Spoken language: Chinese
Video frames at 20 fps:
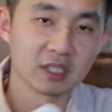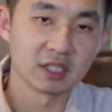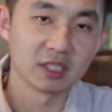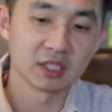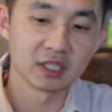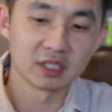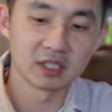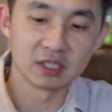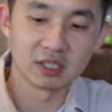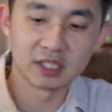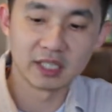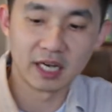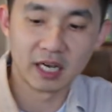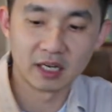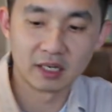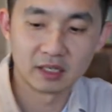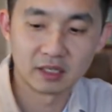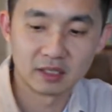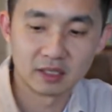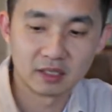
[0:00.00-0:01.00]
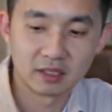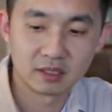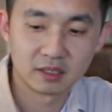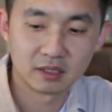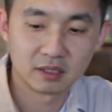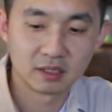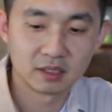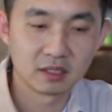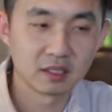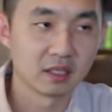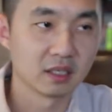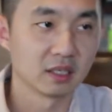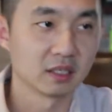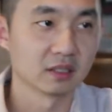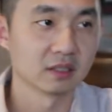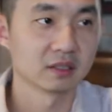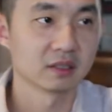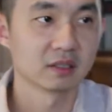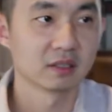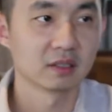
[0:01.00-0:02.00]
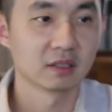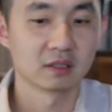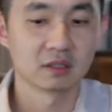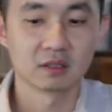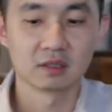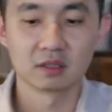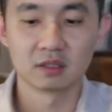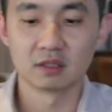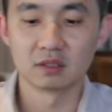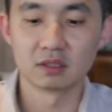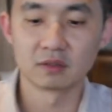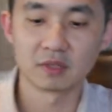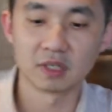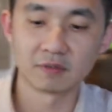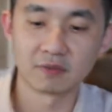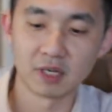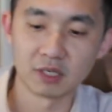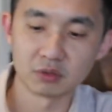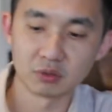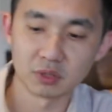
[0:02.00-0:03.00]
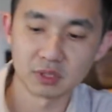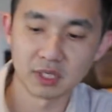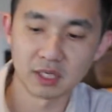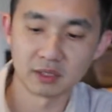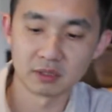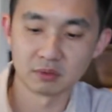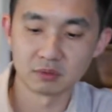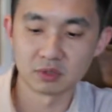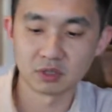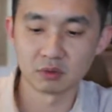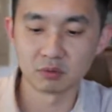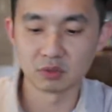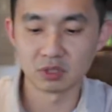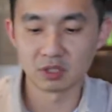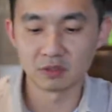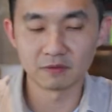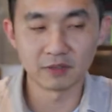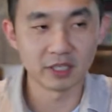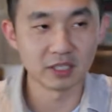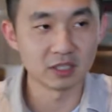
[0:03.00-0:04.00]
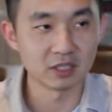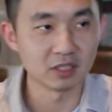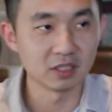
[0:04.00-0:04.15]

也是一个支架。啊，你就可以放在桌上，中午吃饭的